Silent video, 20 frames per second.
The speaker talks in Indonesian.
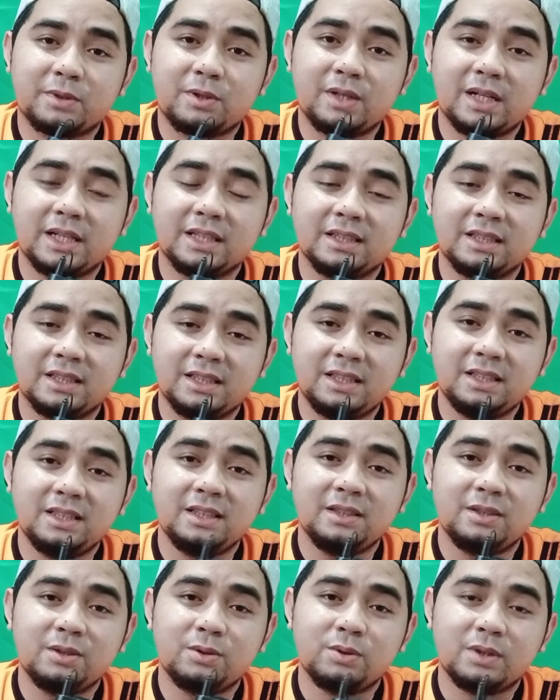Pro
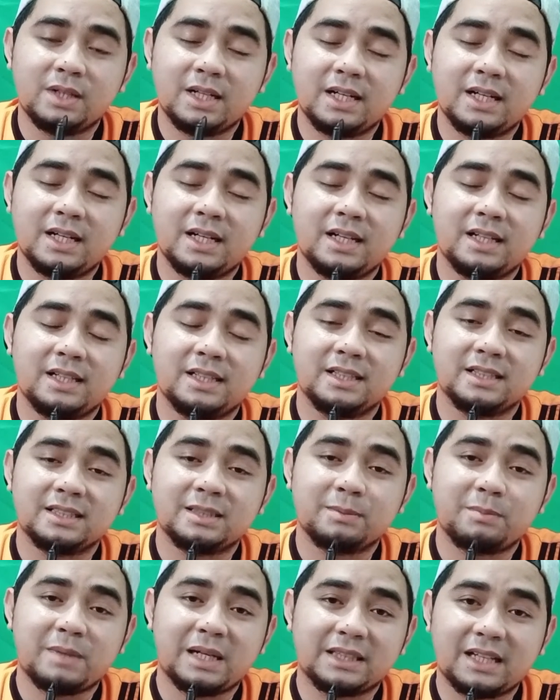nanti gue
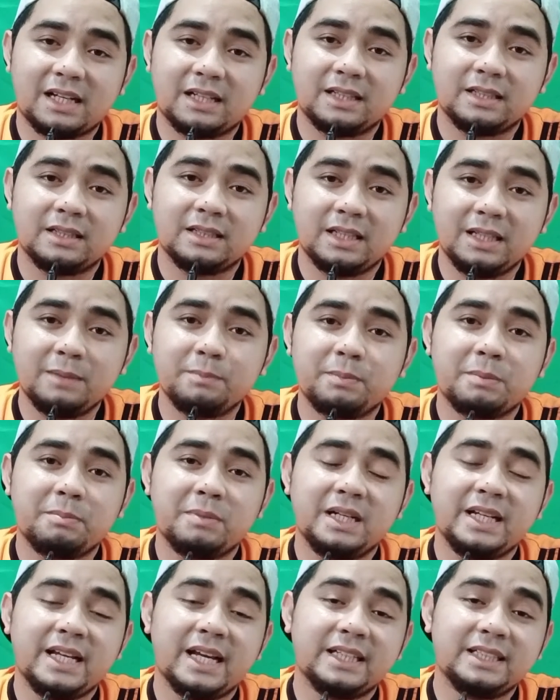uh, sematkan link
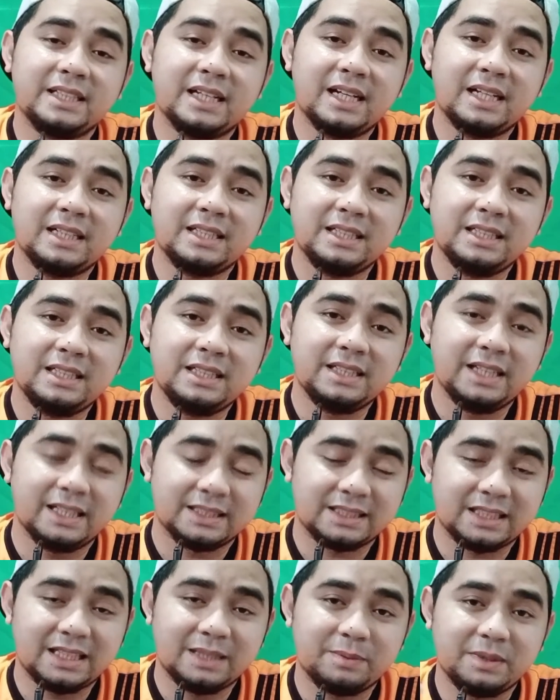pembeliannya di
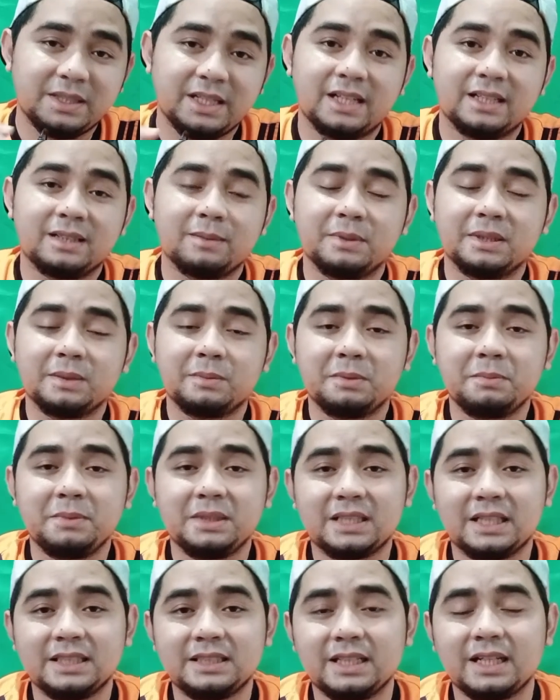deskripsi ya.
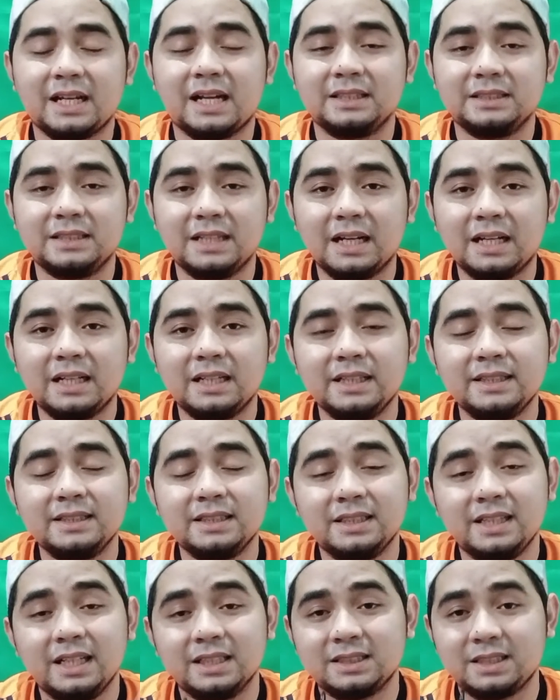Teman-teman bisa cek aja
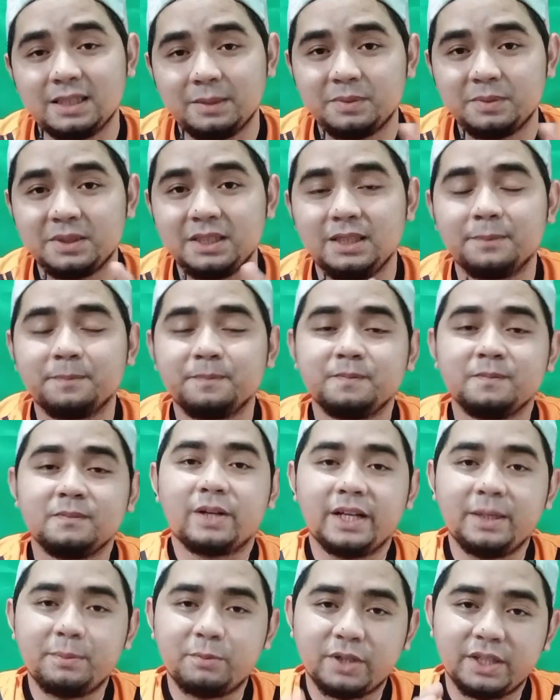link di
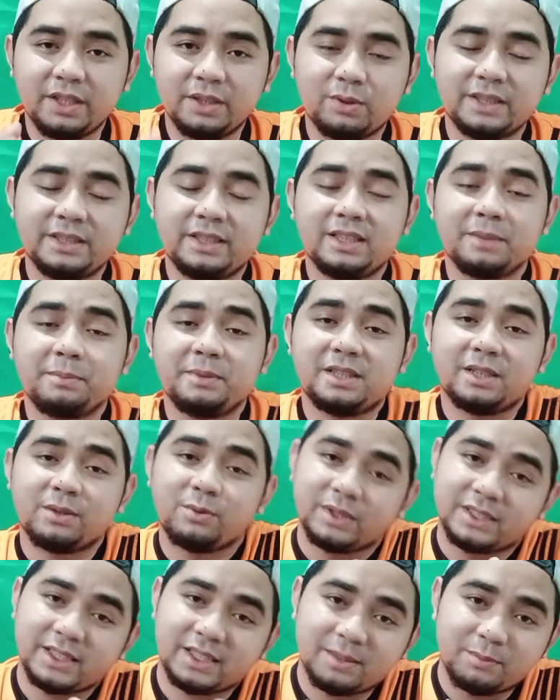deskripsi. Oke, mungkin itu aja yang
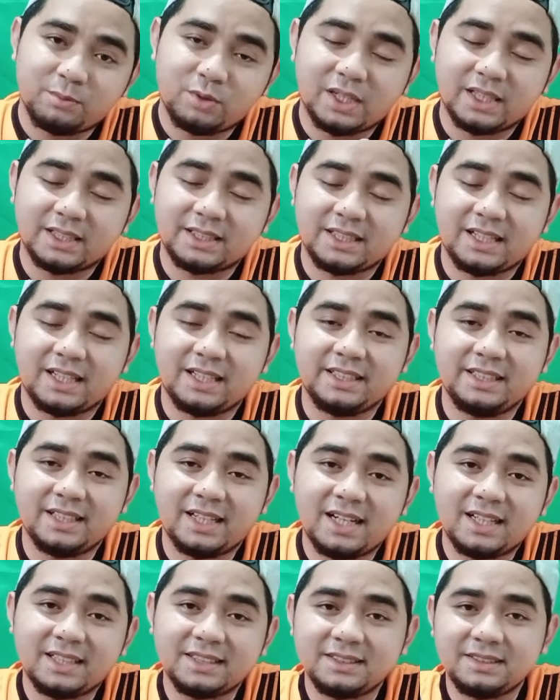bisa gue share buat
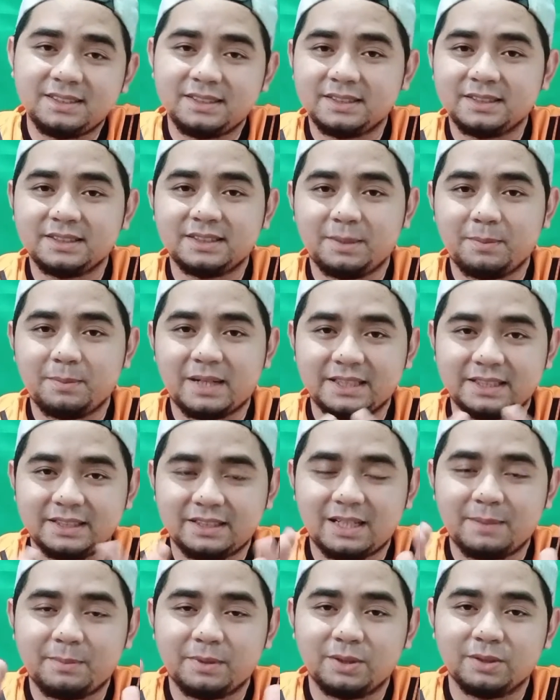kalian. Terima
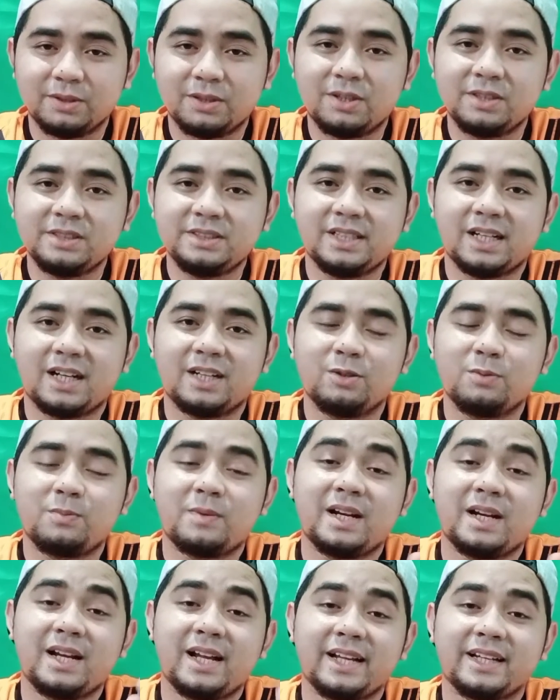kasih telah menonton. Jangan
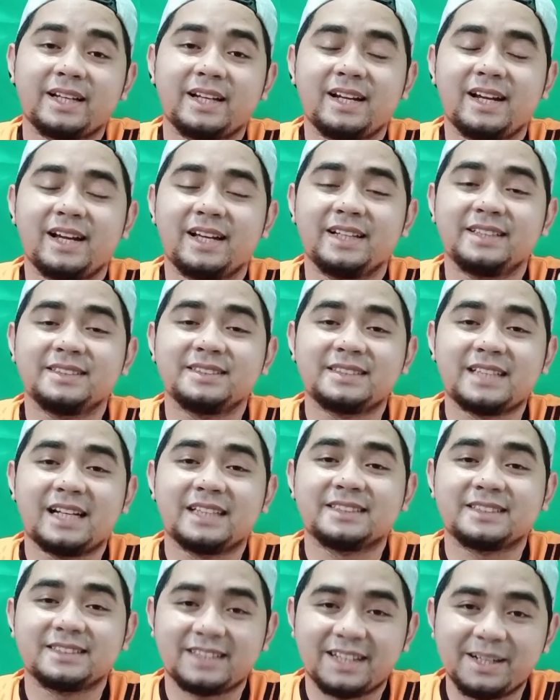lupa like and
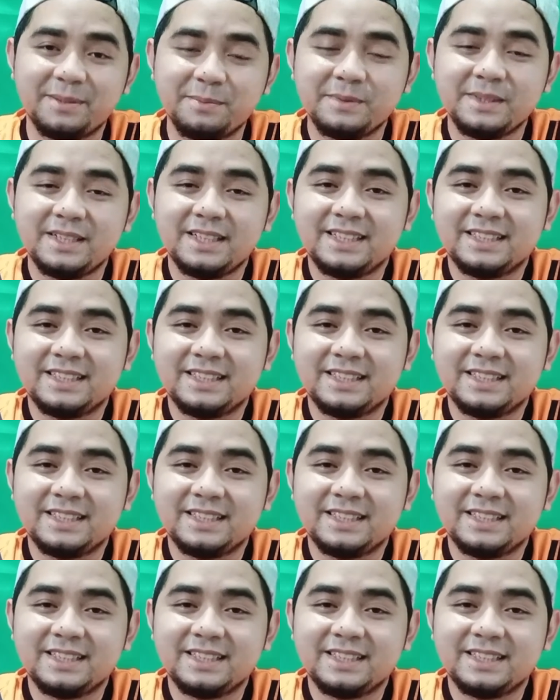subscribe